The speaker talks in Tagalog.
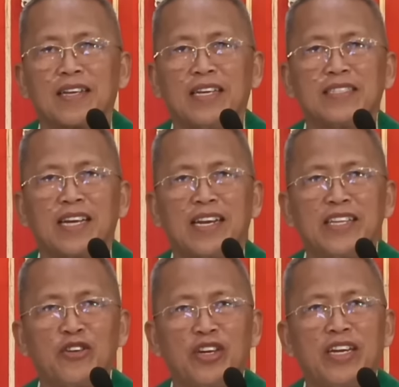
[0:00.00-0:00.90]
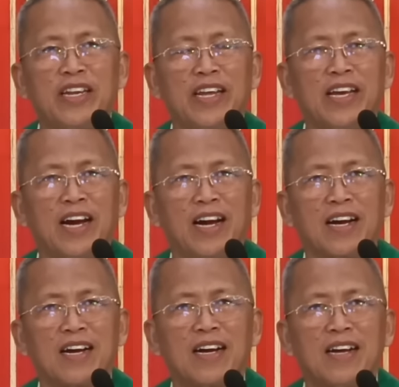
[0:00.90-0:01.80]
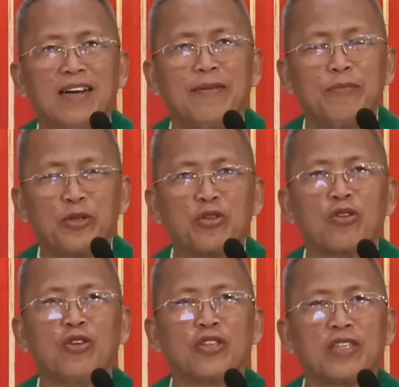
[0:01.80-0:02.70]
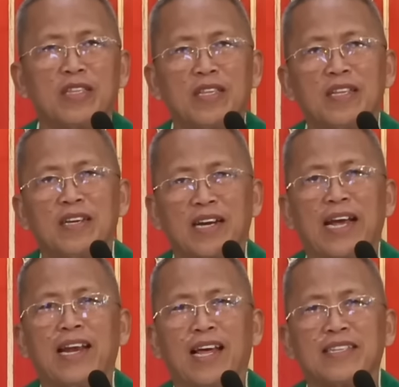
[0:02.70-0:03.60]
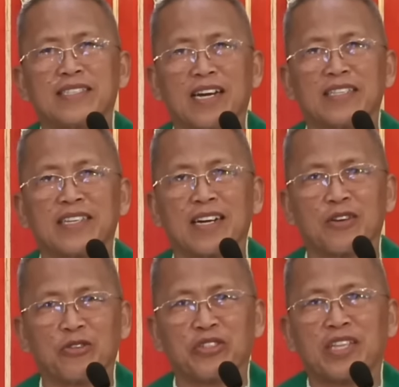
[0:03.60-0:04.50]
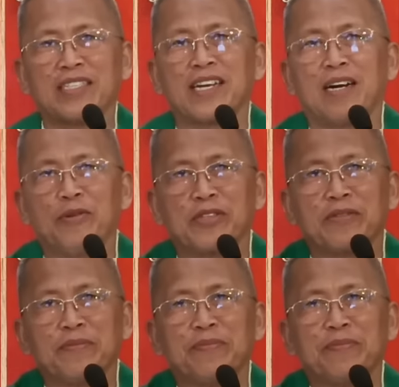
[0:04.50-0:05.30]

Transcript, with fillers: Kinsa ninyo dinhi ang musugot nga ilansang sa krus ta sa kamot?